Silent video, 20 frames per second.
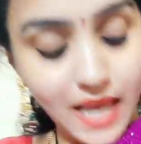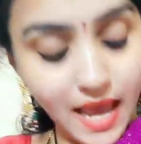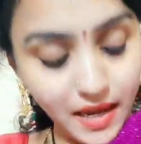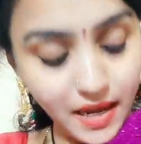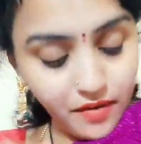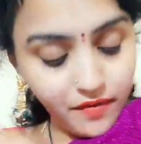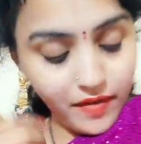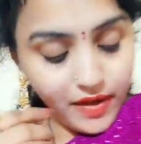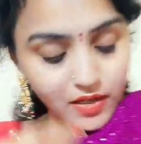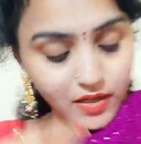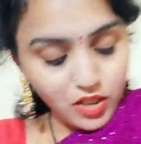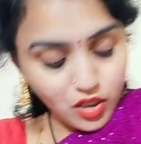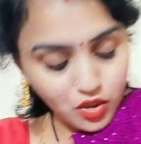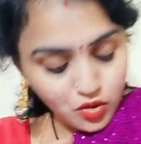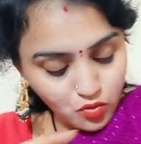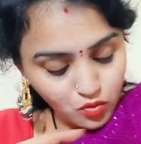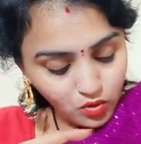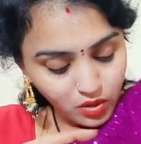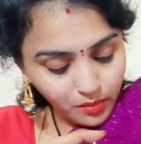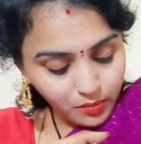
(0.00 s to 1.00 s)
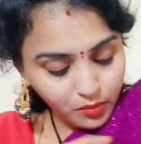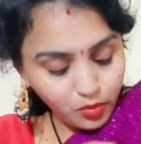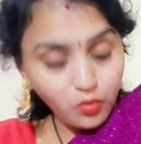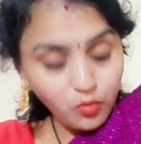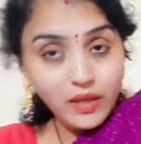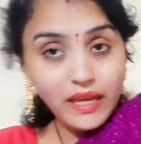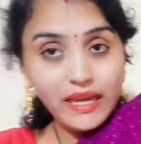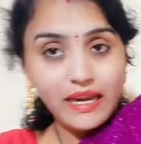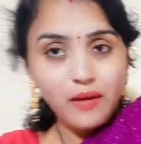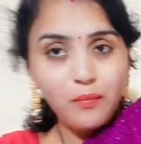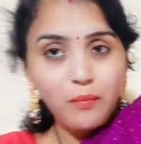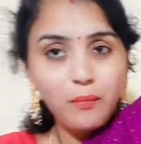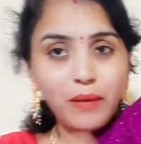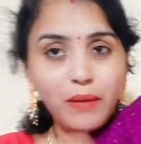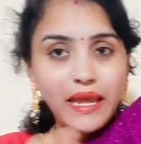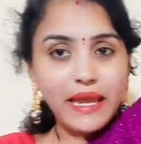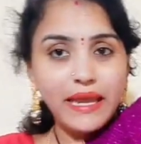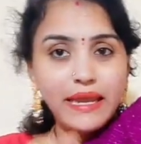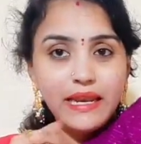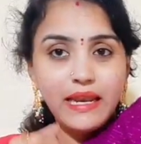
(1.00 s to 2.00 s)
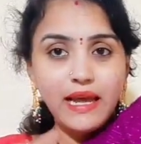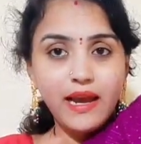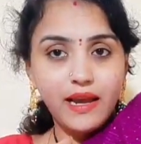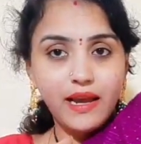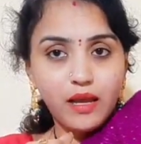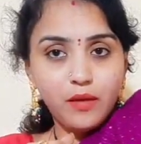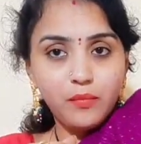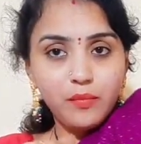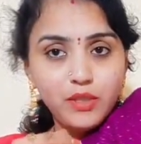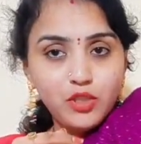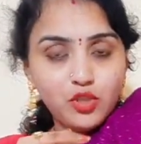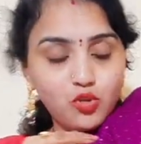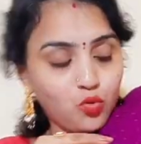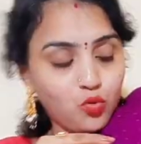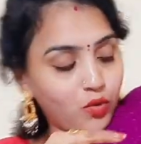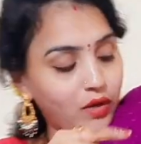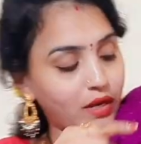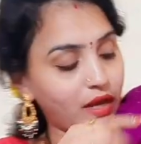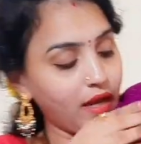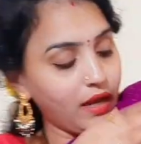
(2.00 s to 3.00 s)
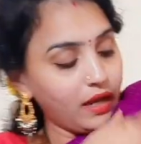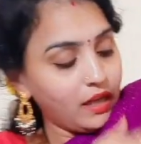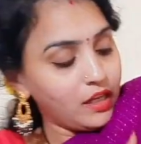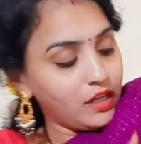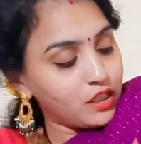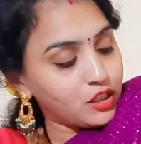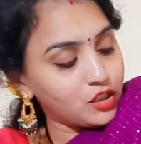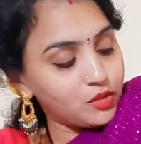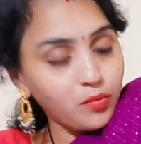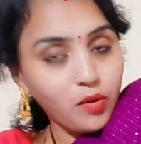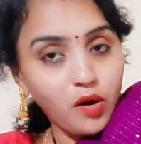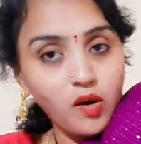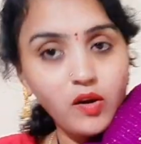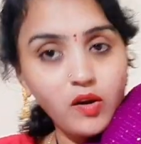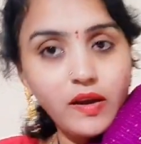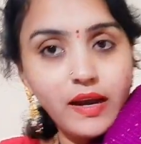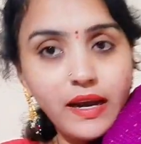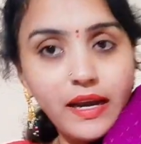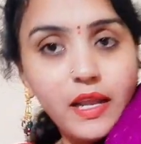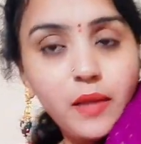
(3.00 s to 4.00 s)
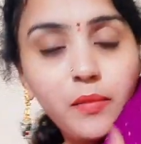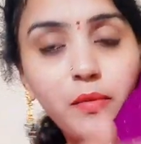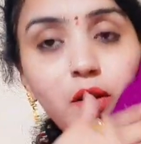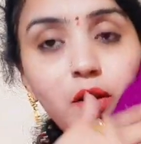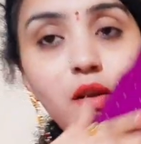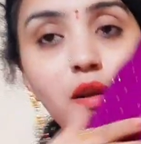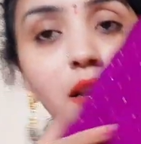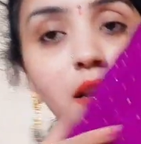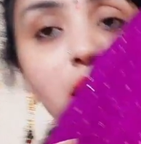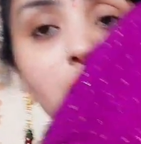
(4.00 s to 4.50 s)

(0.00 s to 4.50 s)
శారీ వేర్ చేసుకున్నప్పుడు ఇక్కడ ప్లెయిన్లా కనిపించకుండా స్మాల్ కడ్డీ బార్డర్